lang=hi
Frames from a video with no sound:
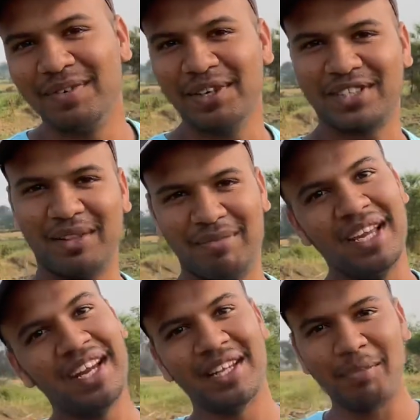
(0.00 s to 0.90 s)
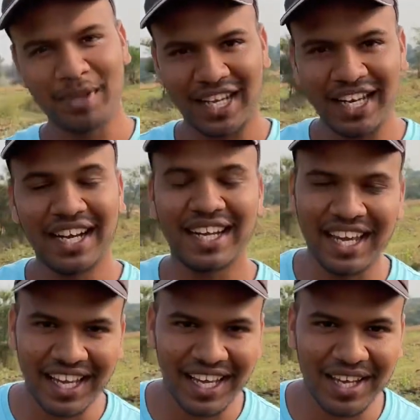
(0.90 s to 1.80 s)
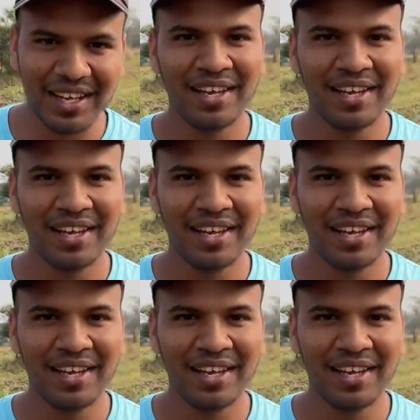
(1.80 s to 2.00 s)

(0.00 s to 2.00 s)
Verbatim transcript: वीडियो के साथ में तब तक के लिए टेक केयर